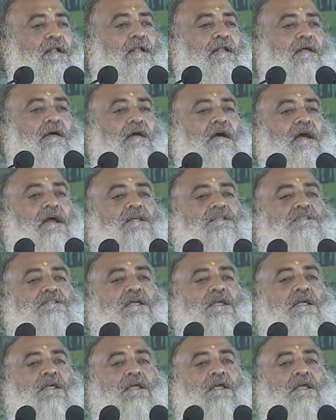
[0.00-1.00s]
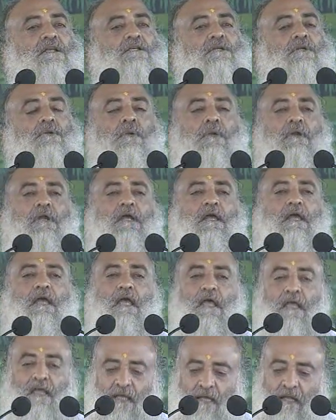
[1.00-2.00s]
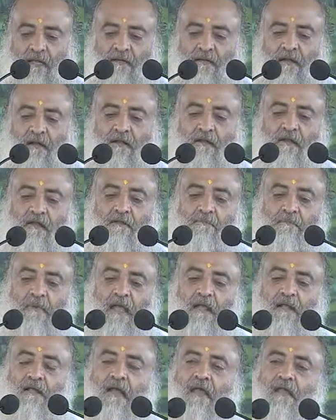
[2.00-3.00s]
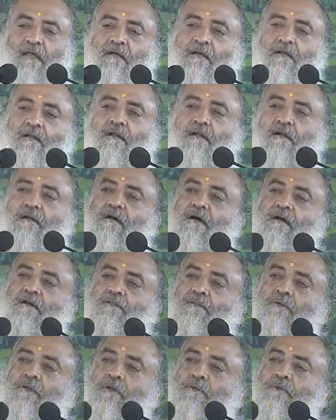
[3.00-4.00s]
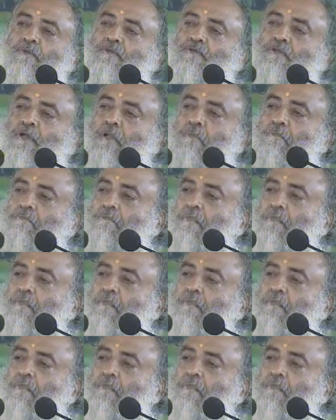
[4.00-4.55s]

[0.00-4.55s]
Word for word: ऐसे ही जिन्होंने नकली मय का एंगल रखा है तो एक तो जन्म